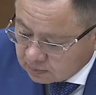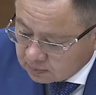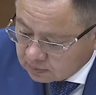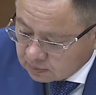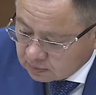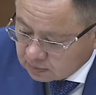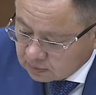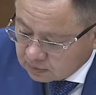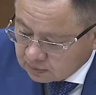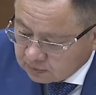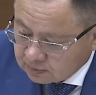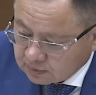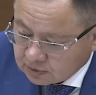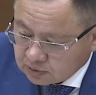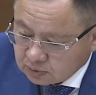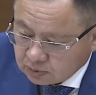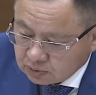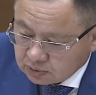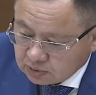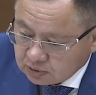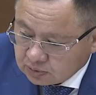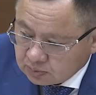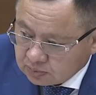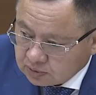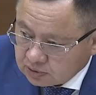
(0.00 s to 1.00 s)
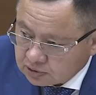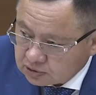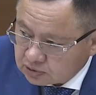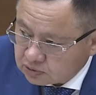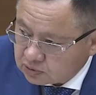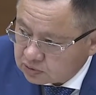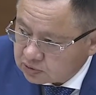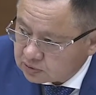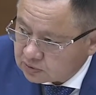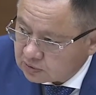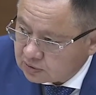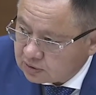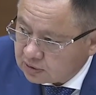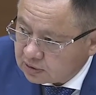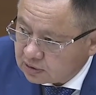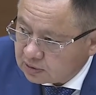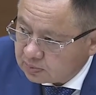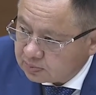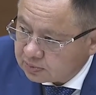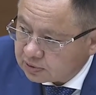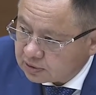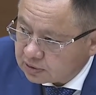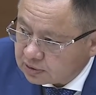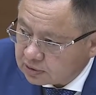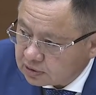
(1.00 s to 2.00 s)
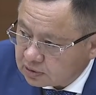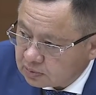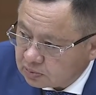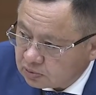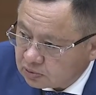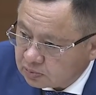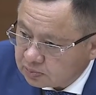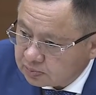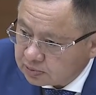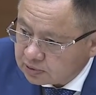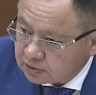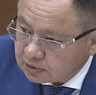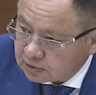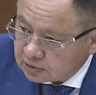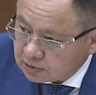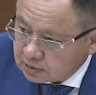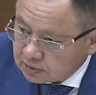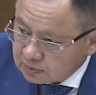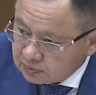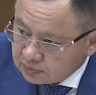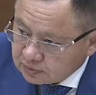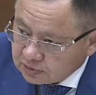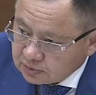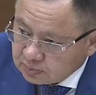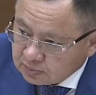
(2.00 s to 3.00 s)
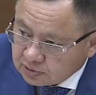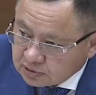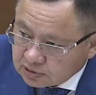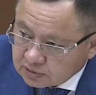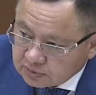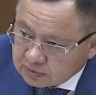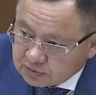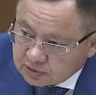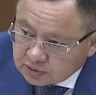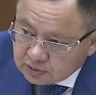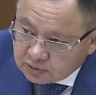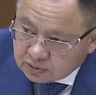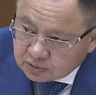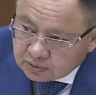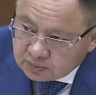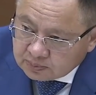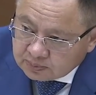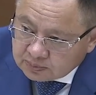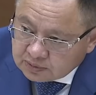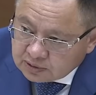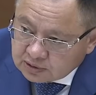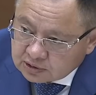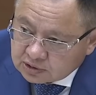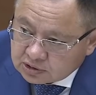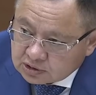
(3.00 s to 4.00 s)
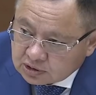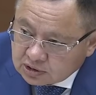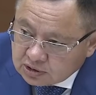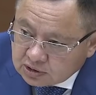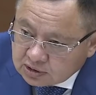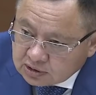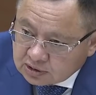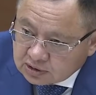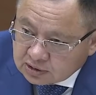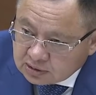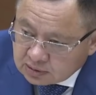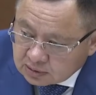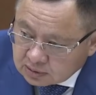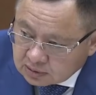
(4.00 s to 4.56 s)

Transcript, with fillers: два года мы осуществляли программу по формированию жилья.